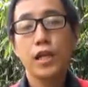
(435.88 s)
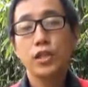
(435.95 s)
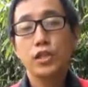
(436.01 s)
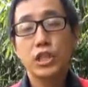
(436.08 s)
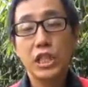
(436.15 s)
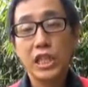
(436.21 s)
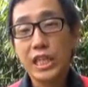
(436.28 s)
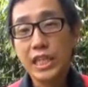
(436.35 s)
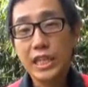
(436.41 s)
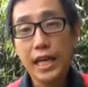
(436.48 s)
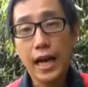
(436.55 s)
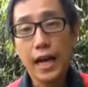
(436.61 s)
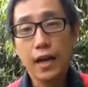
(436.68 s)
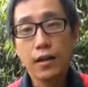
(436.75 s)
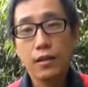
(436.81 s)

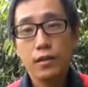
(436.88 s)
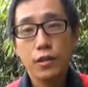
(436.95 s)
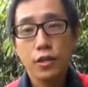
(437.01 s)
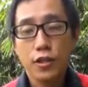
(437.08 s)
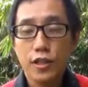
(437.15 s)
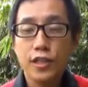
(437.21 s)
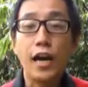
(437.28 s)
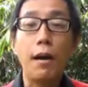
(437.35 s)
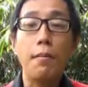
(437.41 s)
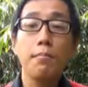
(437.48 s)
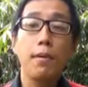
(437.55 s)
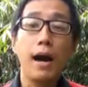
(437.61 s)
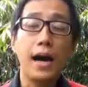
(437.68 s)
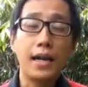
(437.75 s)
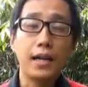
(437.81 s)
sehingga
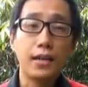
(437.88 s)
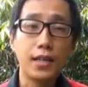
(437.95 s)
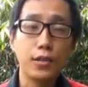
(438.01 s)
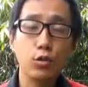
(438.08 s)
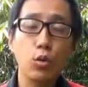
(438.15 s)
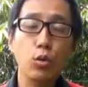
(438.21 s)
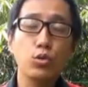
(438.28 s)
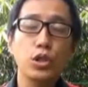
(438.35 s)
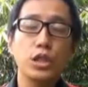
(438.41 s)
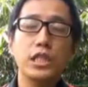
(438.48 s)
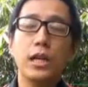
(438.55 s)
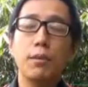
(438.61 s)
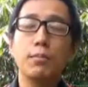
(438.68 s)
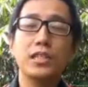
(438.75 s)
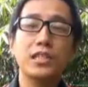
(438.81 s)
gambar
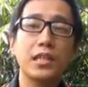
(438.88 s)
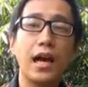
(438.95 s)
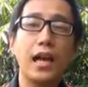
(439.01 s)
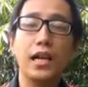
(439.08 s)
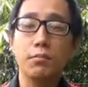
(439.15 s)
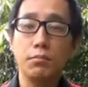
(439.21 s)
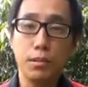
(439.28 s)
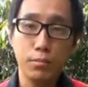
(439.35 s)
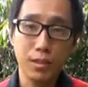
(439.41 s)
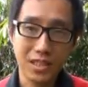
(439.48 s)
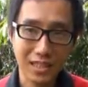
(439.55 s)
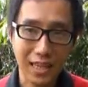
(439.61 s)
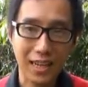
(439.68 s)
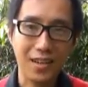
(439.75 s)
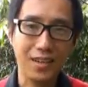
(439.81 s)
resolusinya bisa lebih
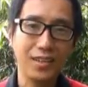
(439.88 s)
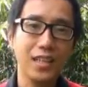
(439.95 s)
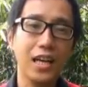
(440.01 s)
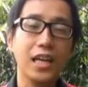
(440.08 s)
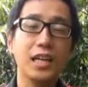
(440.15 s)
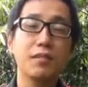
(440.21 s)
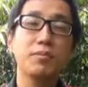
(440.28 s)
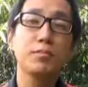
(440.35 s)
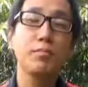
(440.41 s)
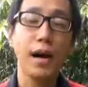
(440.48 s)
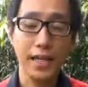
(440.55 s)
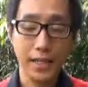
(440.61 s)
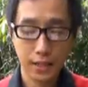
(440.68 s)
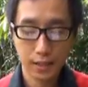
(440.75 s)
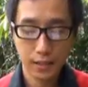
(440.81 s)
besar dan lebih
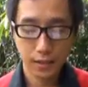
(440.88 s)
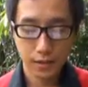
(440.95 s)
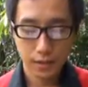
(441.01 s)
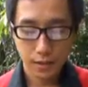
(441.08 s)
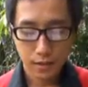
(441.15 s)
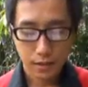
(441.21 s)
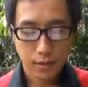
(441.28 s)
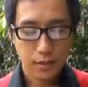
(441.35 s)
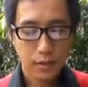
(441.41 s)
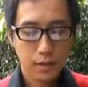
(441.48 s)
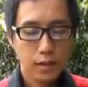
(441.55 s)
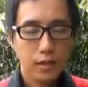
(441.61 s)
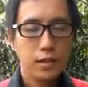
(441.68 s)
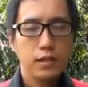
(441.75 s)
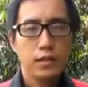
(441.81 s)
baik.
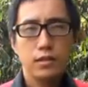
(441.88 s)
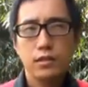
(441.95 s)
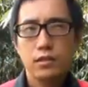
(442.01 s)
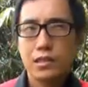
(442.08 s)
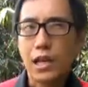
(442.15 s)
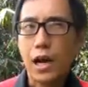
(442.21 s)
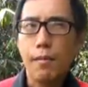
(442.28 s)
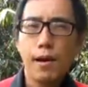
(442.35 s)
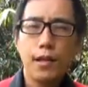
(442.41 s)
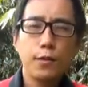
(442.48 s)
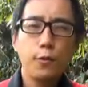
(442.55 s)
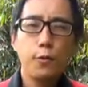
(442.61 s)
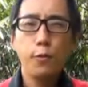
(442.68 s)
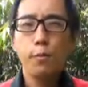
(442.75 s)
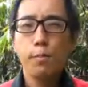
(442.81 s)

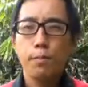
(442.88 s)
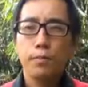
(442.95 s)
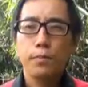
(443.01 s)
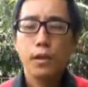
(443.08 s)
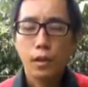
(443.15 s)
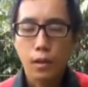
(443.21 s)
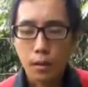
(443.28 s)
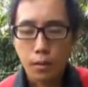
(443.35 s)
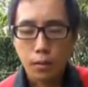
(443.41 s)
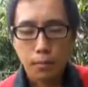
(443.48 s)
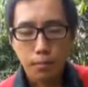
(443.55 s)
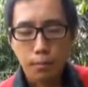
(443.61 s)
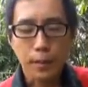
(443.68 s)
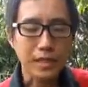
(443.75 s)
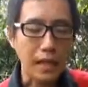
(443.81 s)
Sahabatku,
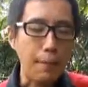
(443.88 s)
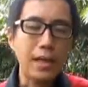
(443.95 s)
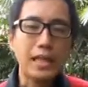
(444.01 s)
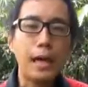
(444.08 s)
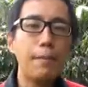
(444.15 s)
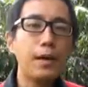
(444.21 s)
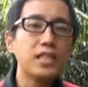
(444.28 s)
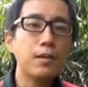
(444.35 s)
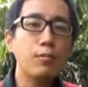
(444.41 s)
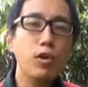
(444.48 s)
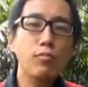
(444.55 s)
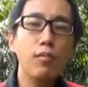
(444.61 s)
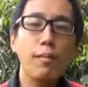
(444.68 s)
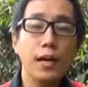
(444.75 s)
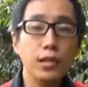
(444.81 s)
pertama-tama
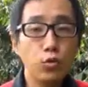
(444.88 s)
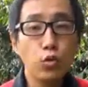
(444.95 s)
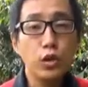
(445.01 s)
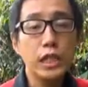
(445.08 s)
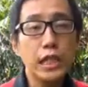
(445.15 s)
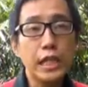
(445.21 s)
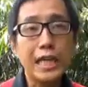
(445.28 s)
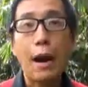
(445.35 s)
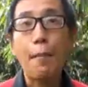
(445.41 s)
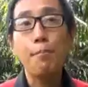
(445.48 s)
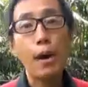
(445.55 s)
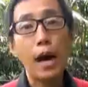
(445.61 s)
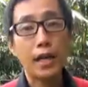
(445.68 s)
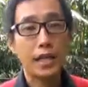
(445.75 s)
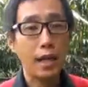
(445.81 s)
sebelum memasuki
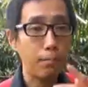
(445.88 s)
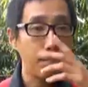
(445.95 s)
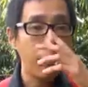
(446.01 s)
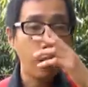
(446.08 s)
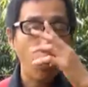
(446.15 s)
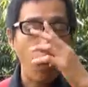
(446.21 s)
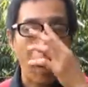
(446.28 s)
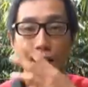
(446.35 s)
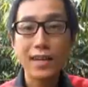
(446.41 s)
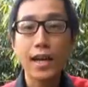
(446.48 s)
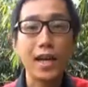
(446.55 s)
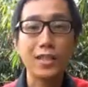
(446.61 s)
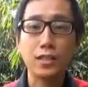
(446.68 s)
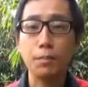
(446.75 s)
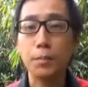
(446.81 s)
gambar yang
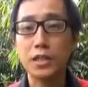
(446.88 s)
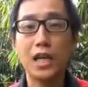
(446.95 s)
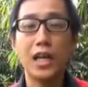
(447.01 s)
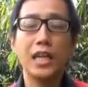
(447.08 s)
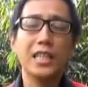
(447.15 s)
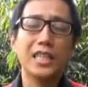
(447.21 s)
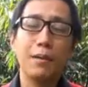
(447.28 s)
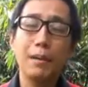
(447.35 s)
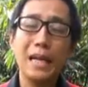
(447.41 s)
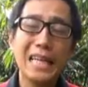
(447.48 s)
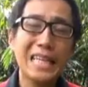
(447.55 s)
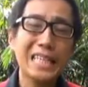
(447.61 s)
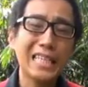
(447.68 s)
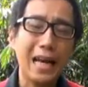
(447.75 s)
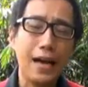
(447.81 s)
berwarna seperti yang kita
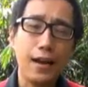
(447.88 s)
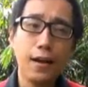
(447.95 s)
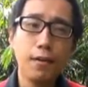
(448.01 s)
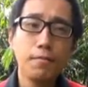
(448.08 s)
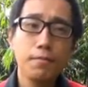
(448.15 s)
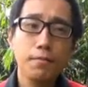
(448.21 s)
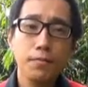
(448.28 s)
miliki sekarang,